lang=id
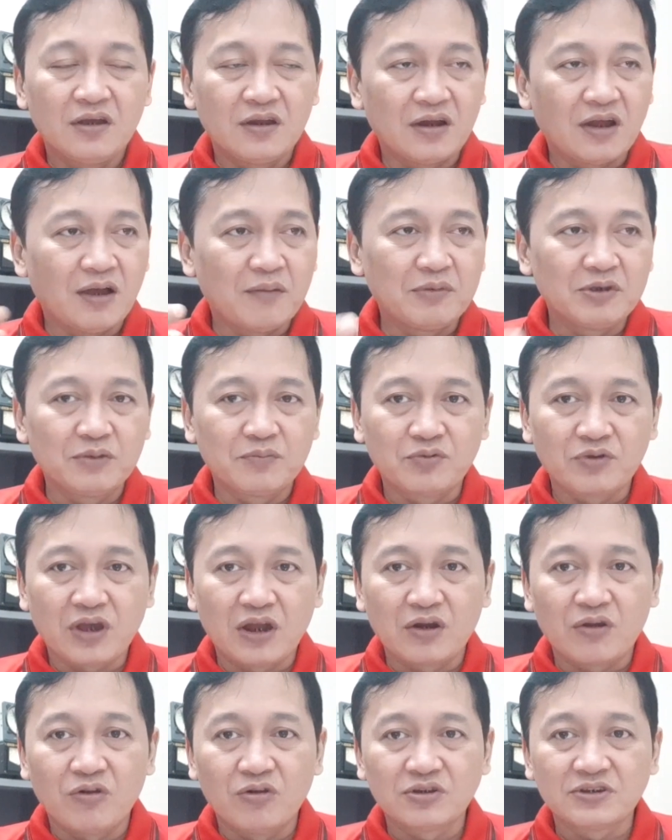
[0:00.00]
Nah,
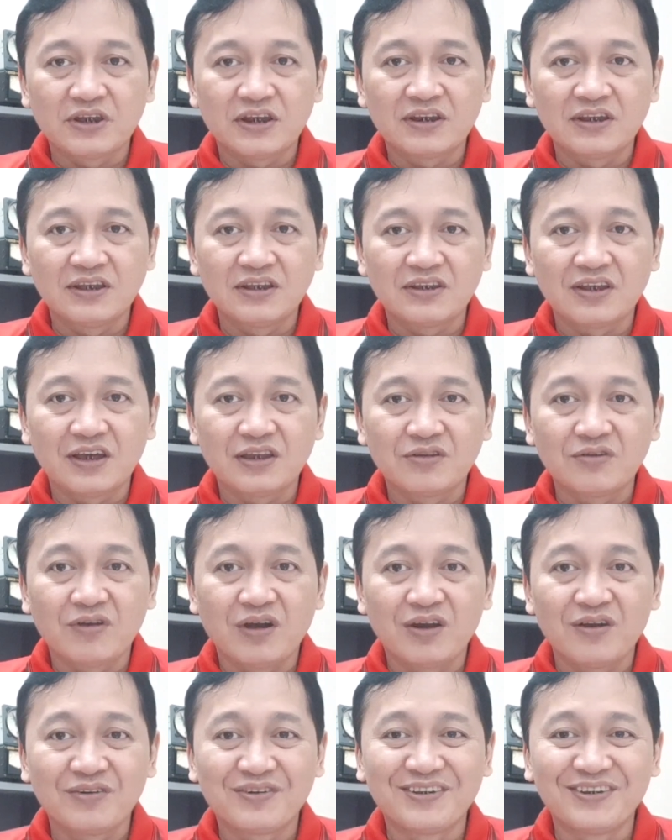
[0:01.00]
menyebutkan kolsen kita itu
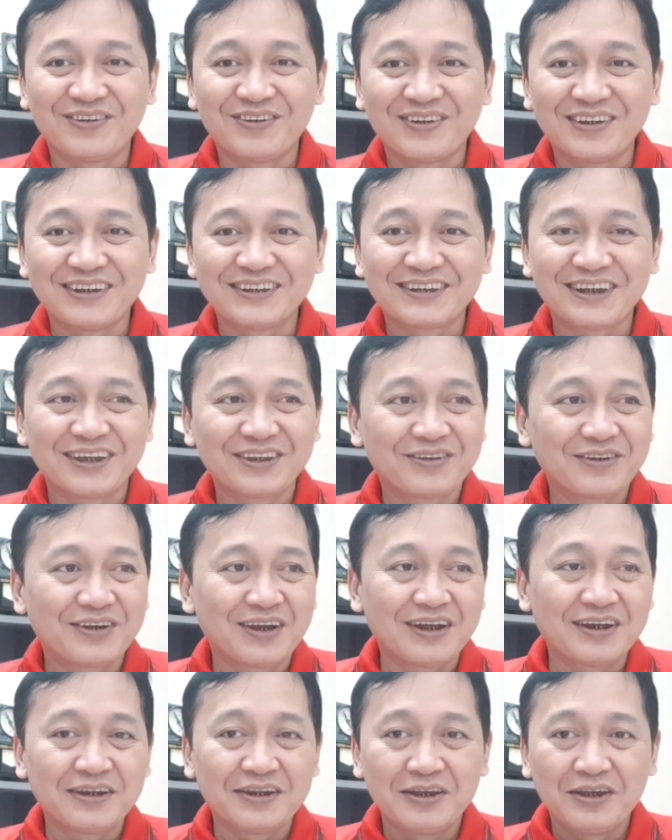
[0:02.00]
kalau di Indonesia itu
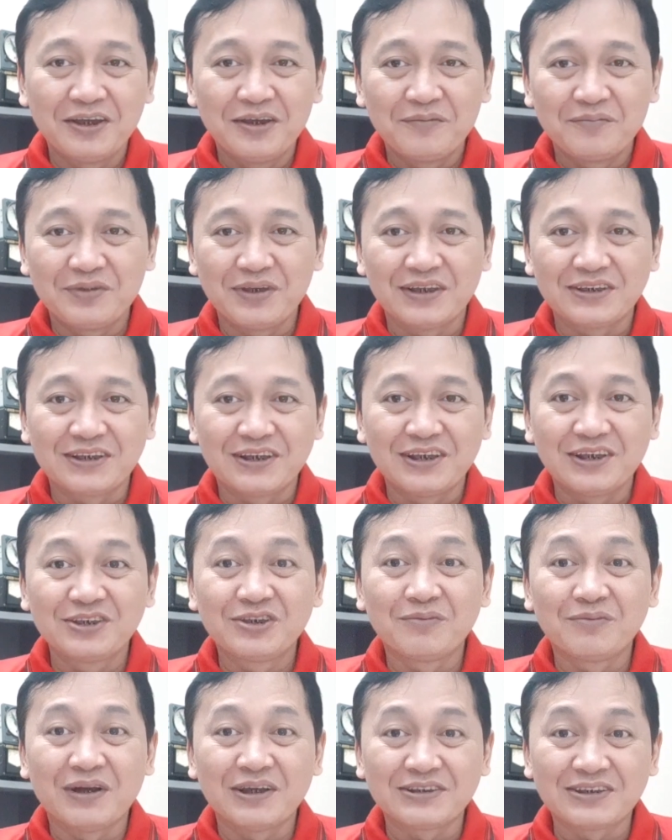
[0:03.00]
kan biasanya
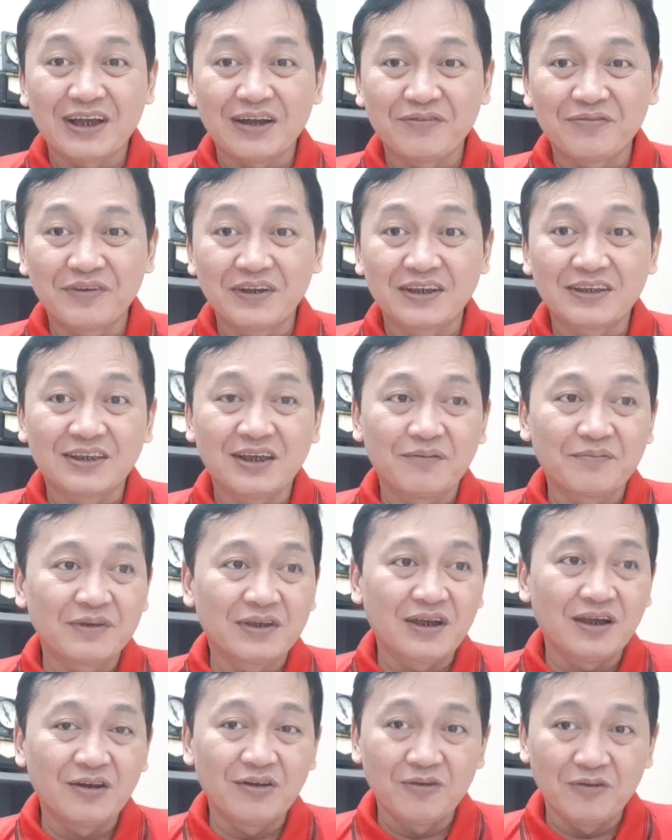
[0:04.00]
cuma Safik, tapi
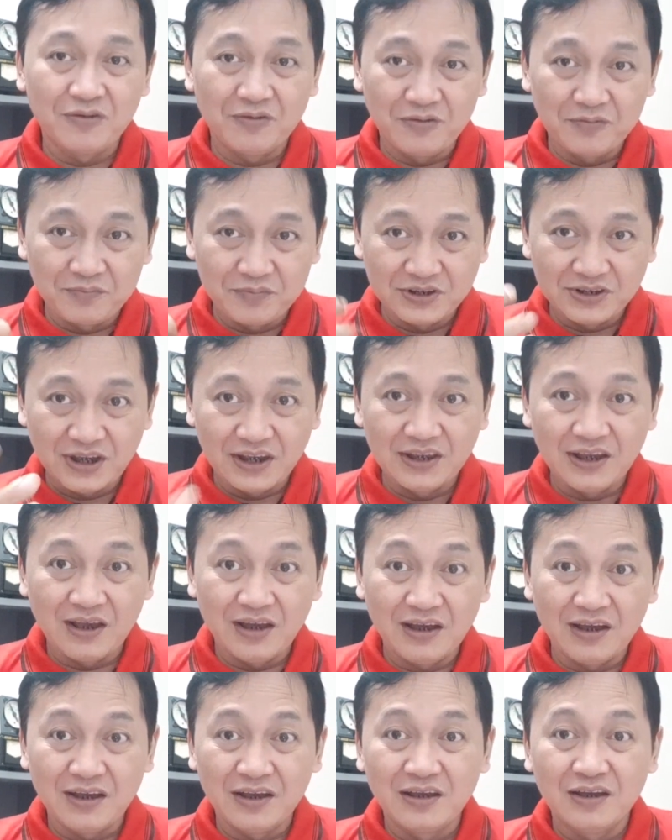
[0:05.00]
kalau bisa
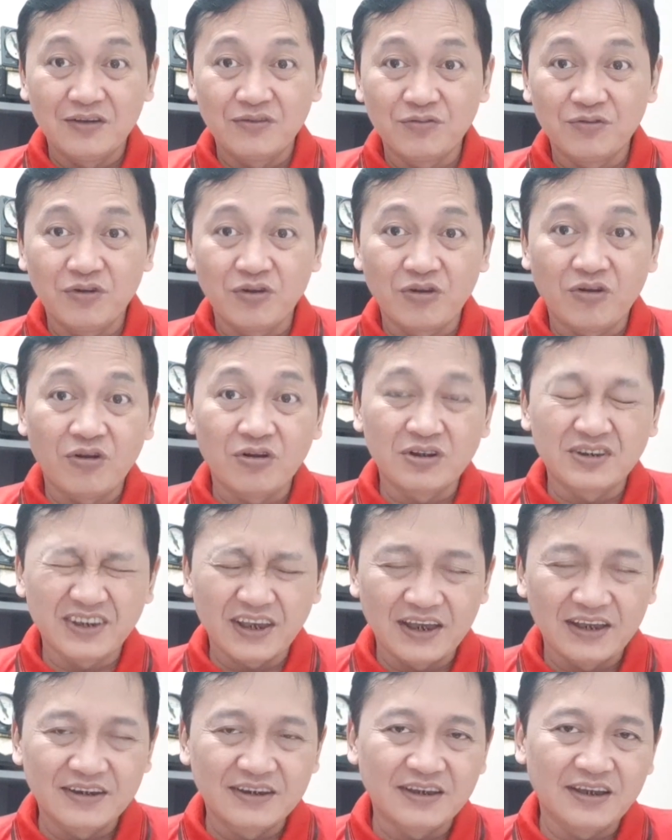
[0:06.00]
ya full
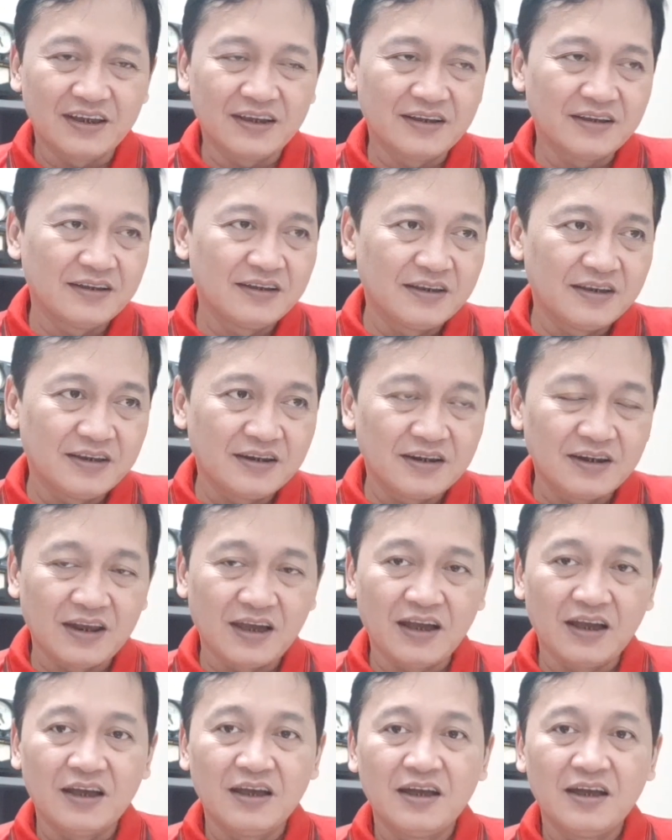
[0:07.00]
kolsen ya. Nah,